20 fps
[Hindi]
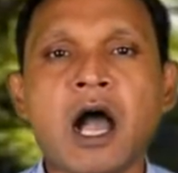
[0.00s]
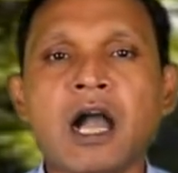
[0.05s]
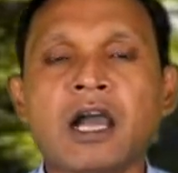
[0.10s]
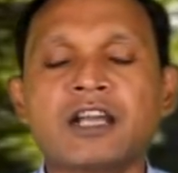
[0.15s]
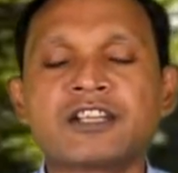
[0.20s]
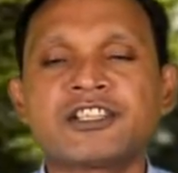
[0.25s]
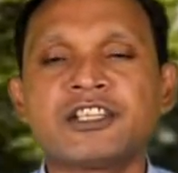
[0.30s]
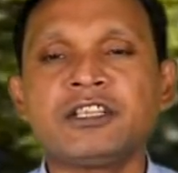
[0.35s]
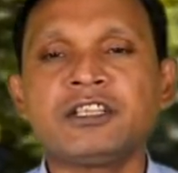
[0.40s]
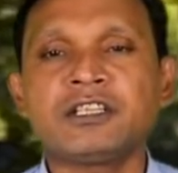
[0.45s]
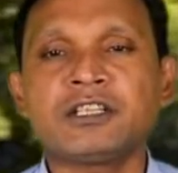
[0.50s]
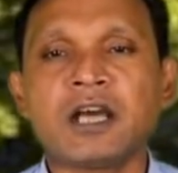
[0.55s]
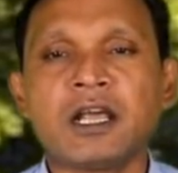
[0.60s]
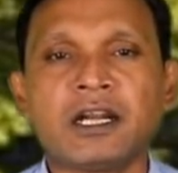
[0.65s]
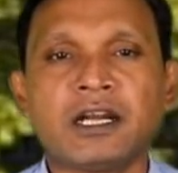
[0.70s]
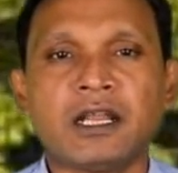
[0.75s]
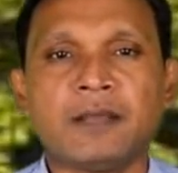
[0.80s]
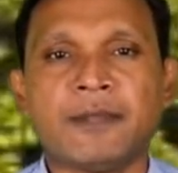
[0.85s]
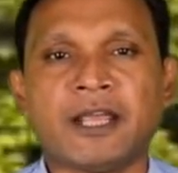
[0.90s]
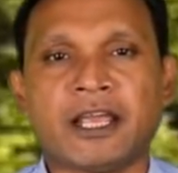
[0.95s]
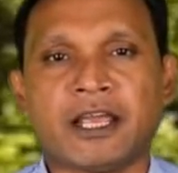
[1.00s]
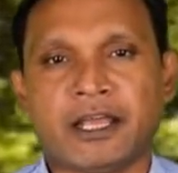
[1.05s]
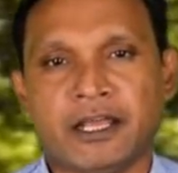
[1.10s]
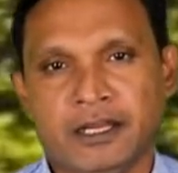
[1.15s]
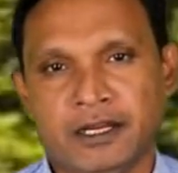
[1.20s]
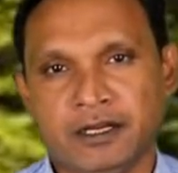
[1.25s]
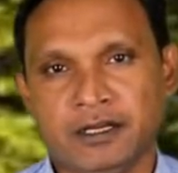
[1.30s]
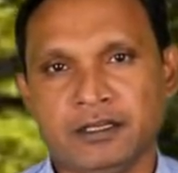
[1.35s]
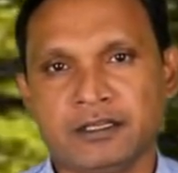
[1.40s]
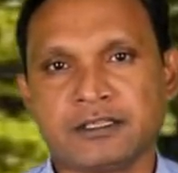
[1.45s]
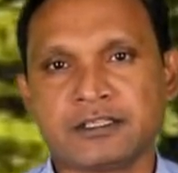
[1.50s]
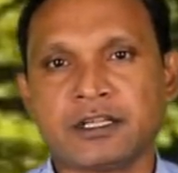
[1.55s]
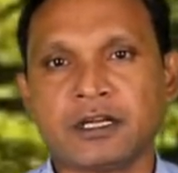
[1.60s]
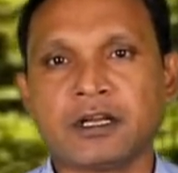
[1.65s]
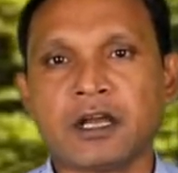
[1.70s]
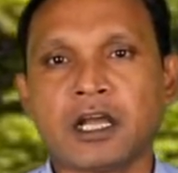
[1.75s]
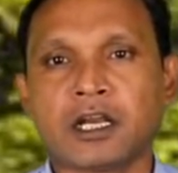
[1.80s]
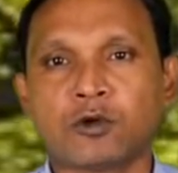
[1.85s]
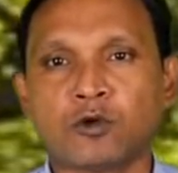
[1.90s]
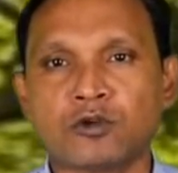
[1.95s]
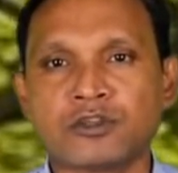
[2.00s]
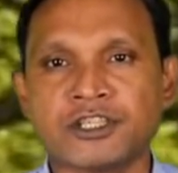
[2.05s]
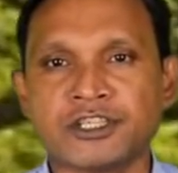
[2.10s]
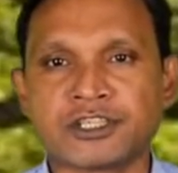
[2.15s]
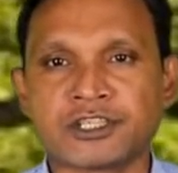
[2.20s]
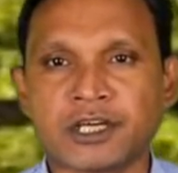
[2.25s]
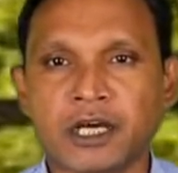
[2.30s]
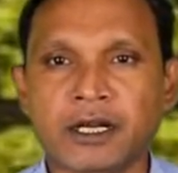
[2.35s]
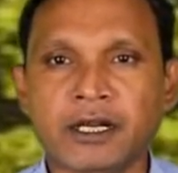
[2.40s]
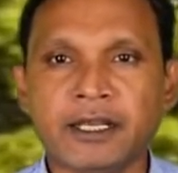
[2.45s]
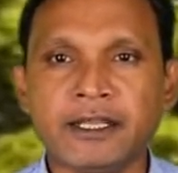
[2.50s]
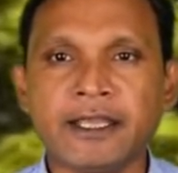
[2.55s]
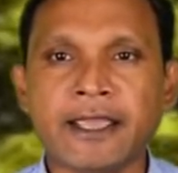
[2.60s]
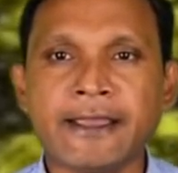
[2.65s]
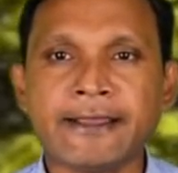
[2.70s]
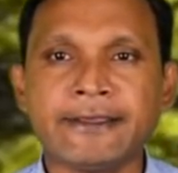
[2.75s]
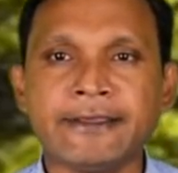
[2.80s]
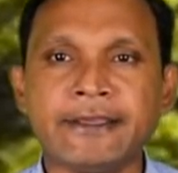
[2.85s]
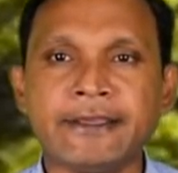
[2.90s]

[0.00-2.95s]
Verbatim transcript: आकर्षित करने में है सरकार कोशिश कर रही है